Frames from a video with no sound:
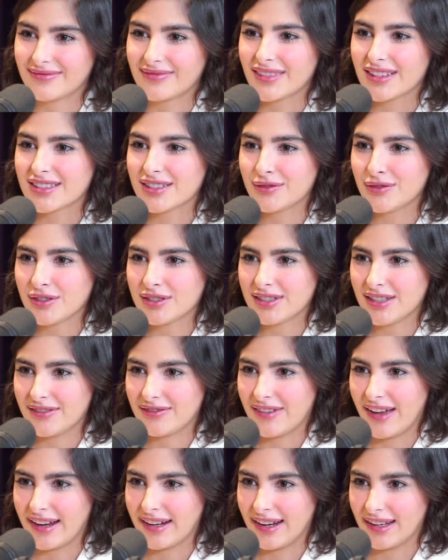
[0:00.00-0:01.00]
Se você
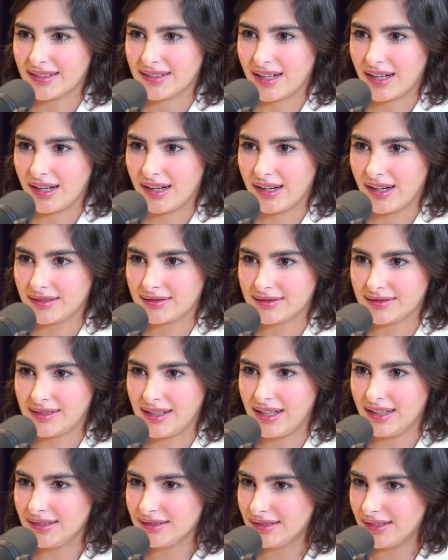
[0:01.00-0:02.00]
vai na trilha
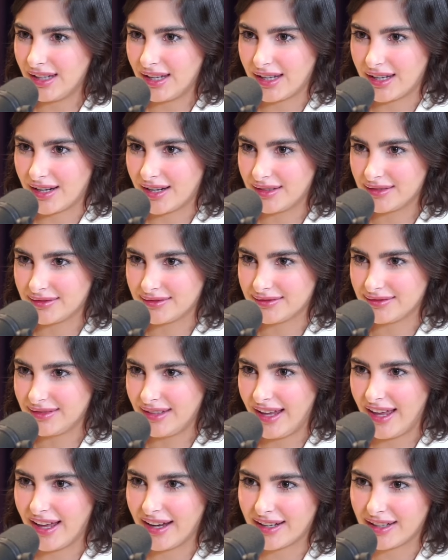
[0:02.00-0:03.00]
inteira
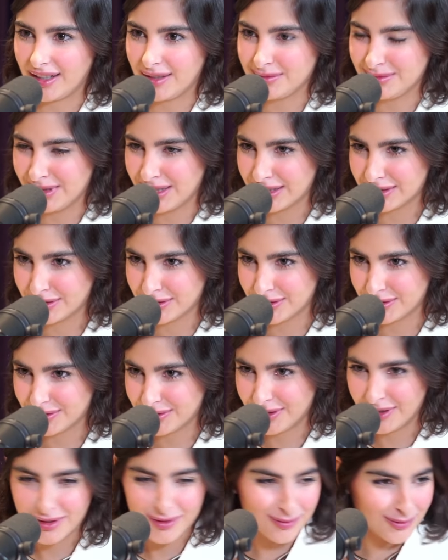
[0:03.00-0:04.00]
reclamando,
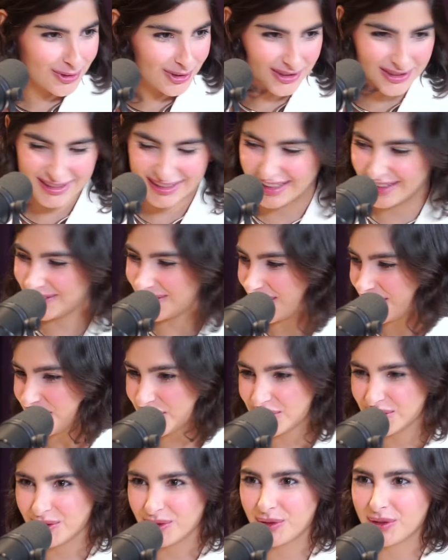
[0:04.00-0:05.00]
mosquito
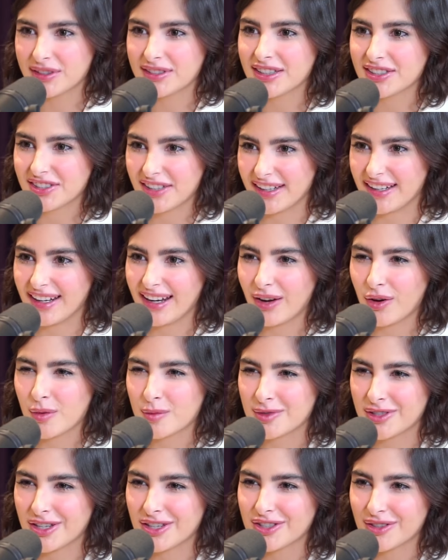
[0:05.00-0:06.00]
achando ruim, você chega lá, o
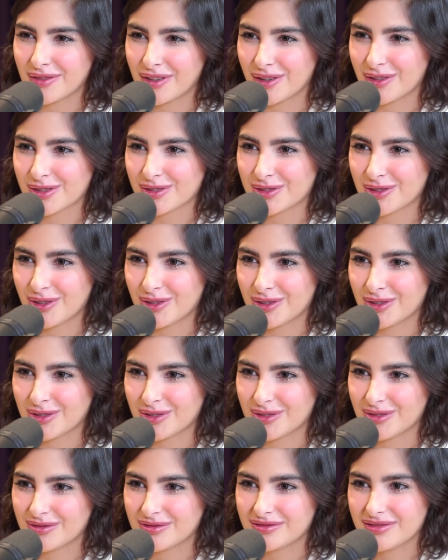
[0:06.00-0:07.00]
objetivo é
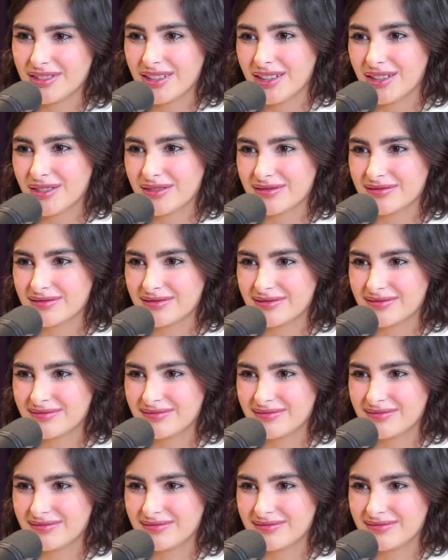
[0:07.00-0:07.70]
gostoso? Não.